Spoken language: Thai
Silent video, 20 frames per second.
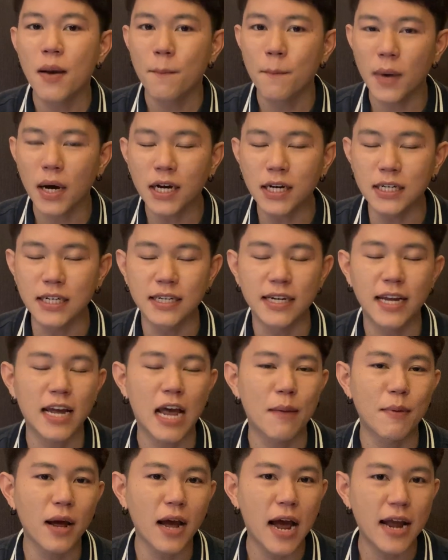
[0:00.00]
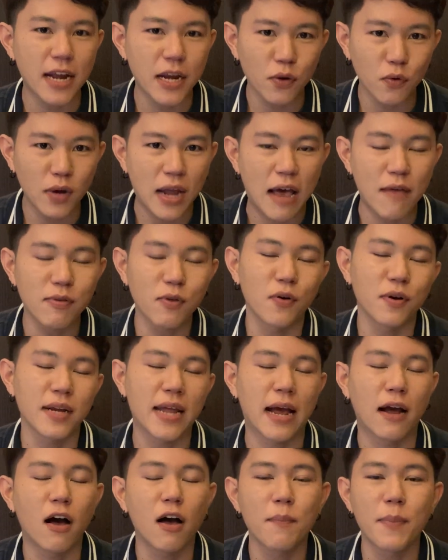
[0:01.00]
เมื่อคืนนะครับถ้าใครได้ดูไลฟ์ส
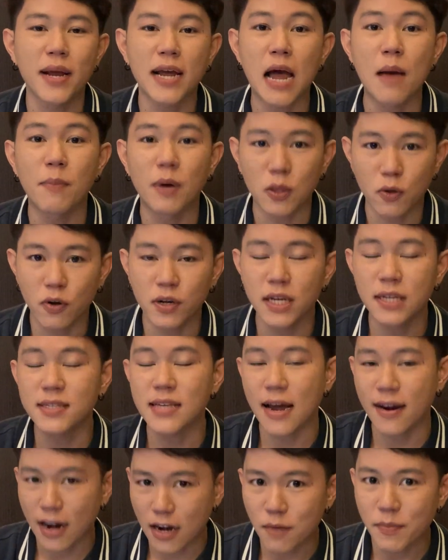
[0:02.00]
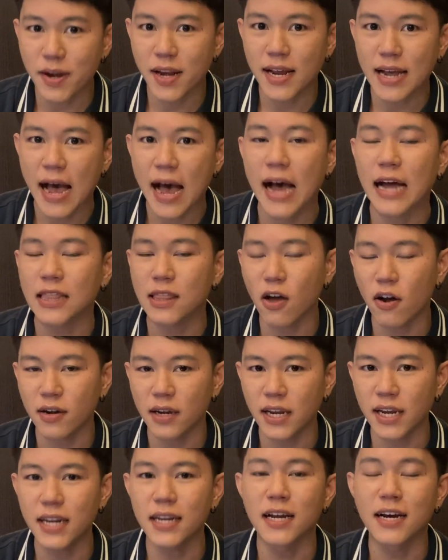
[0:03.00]
ดเนี่ยก็เป็นการเปิดตัวที่สหรัฐอเมริกาตอน
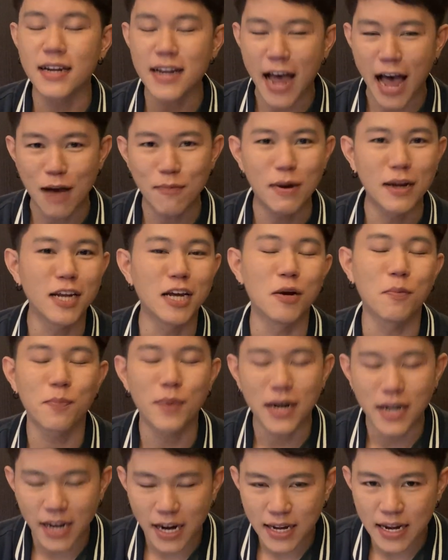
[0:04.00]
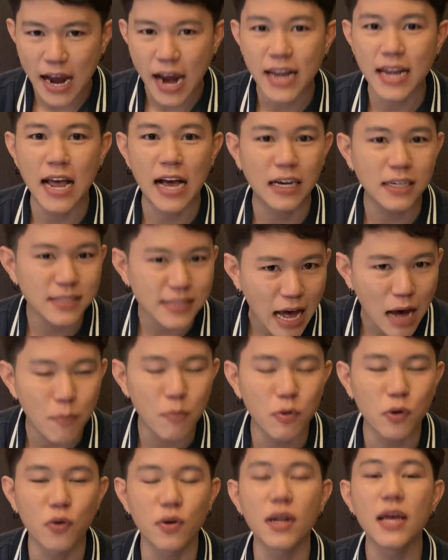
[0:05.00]
นี้เดินทางมาถึงประเทศไทยทั้งสา
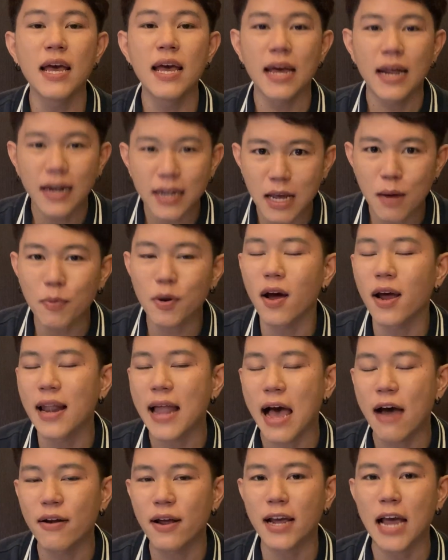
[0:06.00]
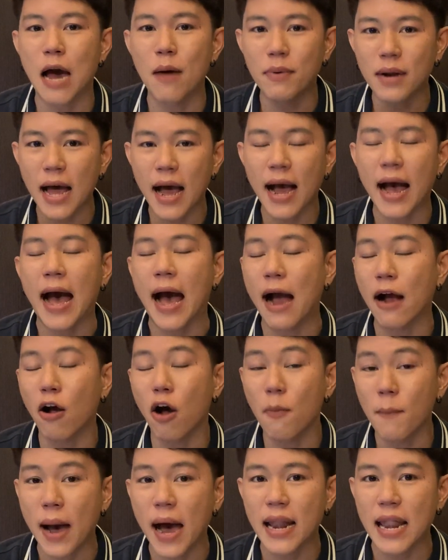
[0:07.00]
มรุ่นเรียบร้อยแล้วนะครับราคา
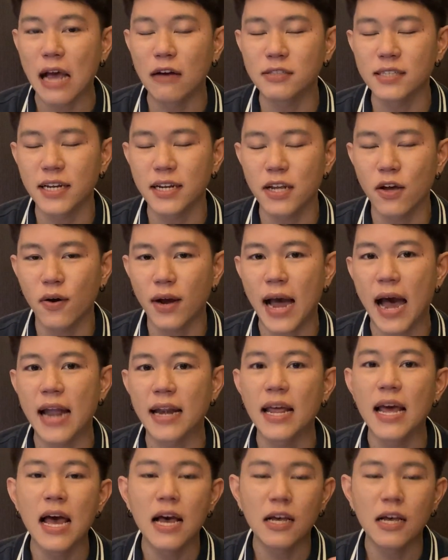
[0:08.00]
ก็มาแล้วเช่นเดียวกัน